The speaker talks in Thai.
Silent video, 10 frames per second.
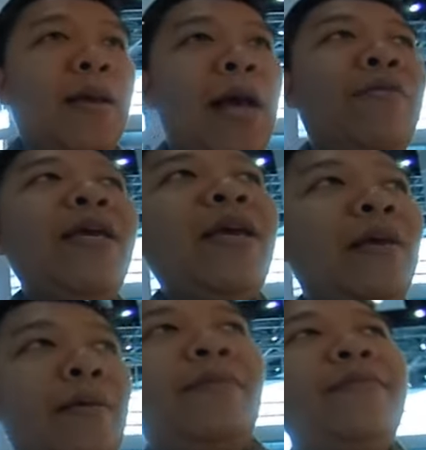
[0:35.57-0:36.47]
คราวนี้
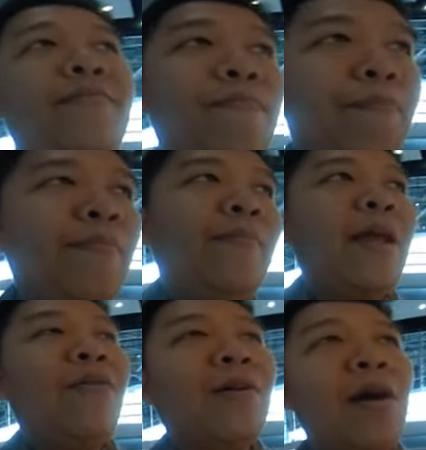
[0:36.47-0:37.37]

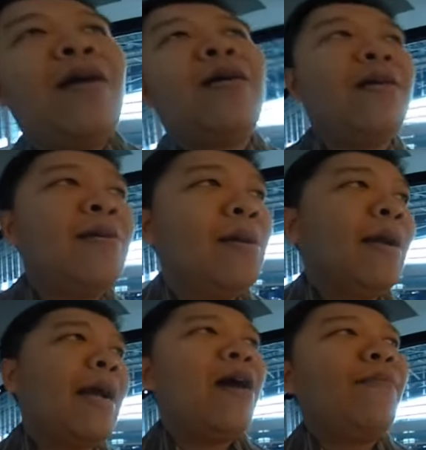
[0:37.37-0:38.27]
เราก็
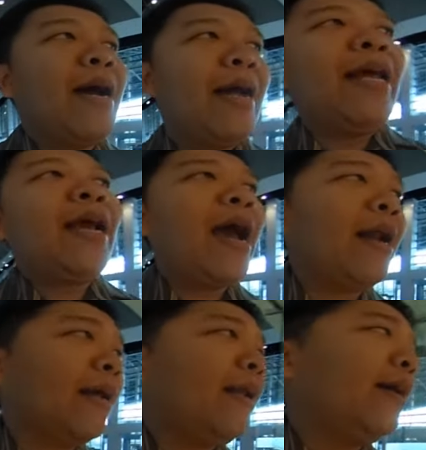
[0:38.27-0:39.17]
เข้ามาในงา
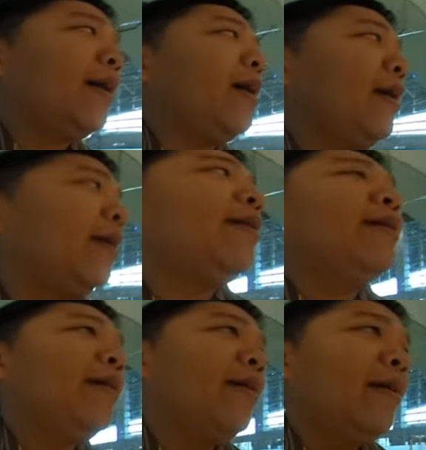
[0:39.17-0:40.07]
นกันเลย
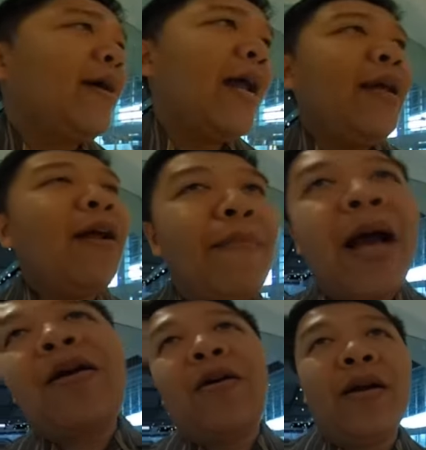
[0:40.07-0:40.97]
อันนี้เรา
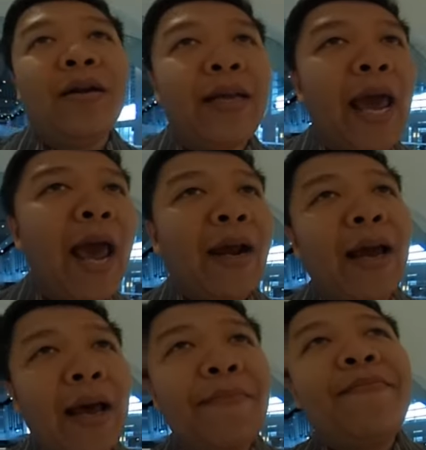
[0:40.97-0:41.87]
มาก่อนแขก
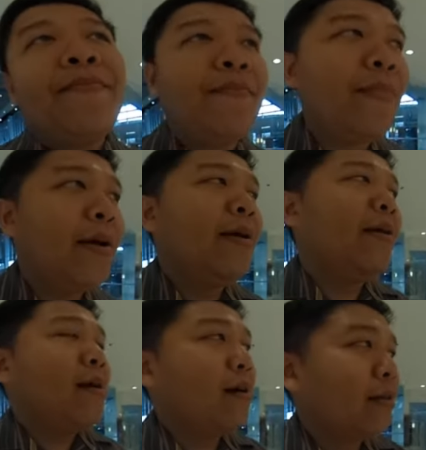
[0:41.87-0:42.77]
นะครับ
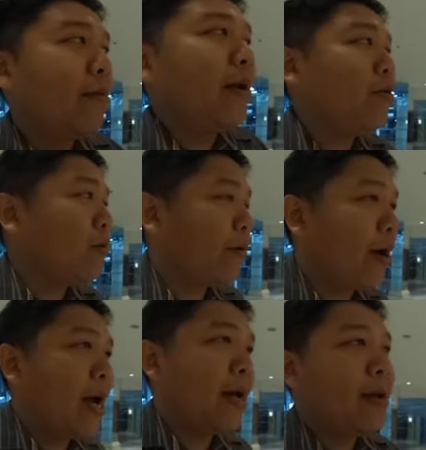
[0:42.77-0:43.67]
เราก็ต้องมาดูกัน
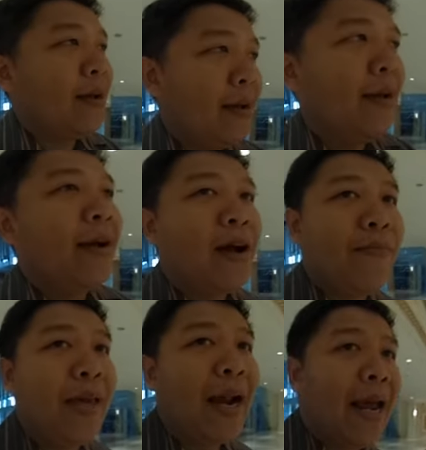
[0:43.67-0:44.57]
ว่าเขา
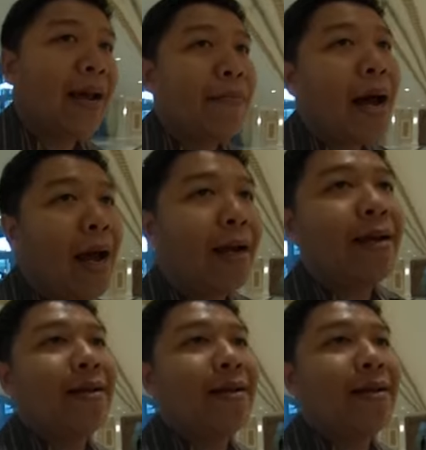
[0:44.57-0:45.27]
มีอะไรกันบ้าง